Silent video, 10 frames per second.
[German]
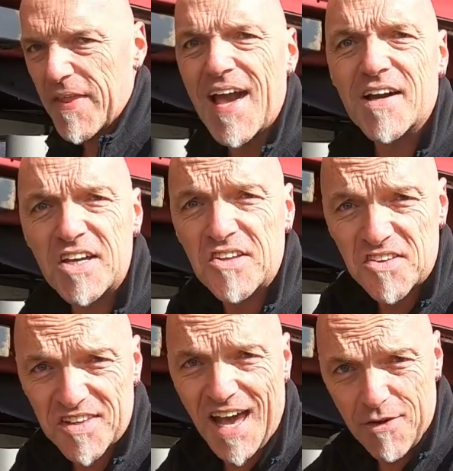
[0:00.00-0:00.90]
Er
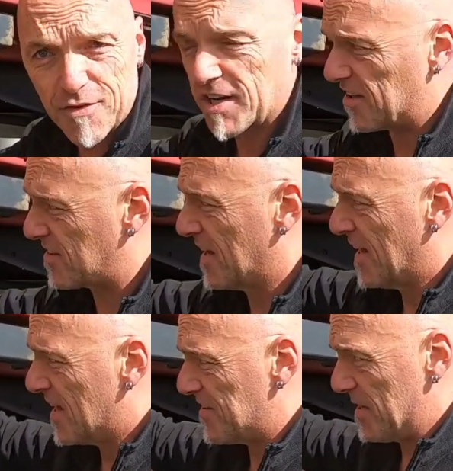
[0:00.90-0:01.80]
richtet sich einfach jetzt
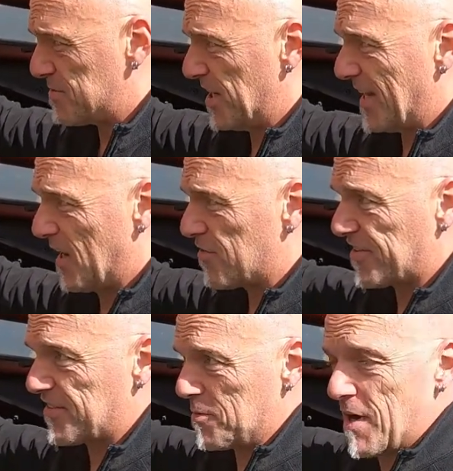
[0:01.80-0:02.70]
selbstständig aus,
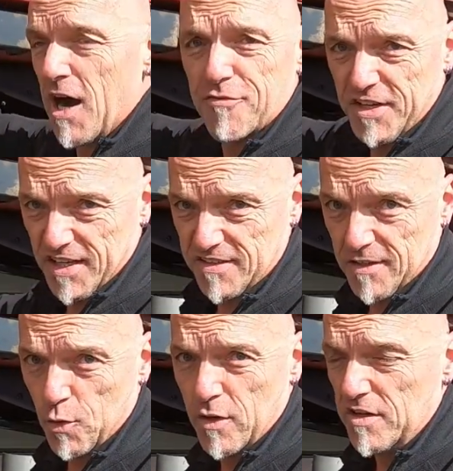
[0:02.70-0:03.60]
dass er immer auf der
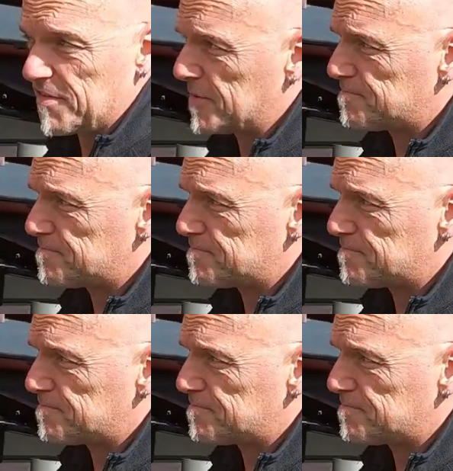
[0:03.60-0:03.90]
richtigen Höhe ist.